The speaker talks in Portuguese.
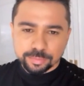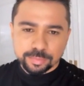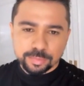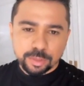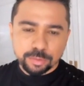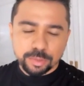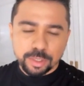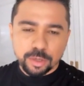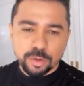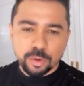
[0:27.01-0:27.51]

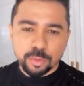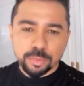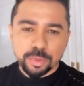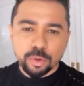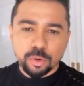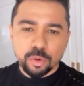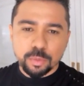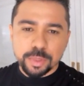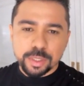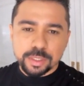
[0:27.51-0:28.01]
Não tem como não
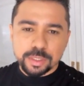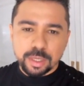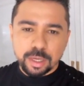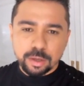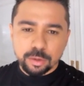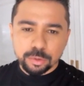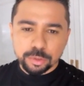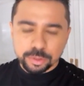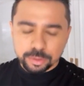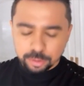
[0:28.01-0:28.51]
começar
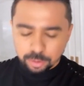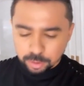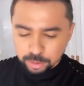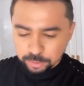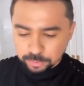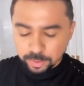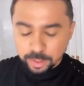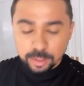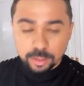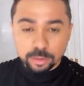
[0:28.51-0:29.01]
o Stories
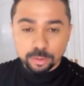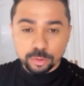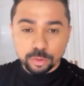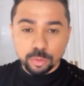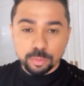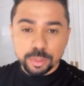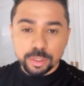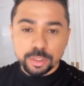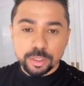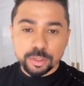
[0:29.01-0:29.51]
falando
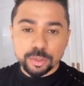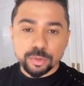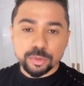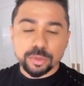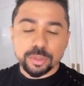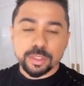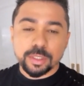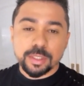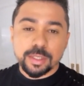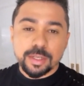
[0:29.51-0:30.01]
sobre
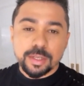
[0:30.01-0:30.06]
isso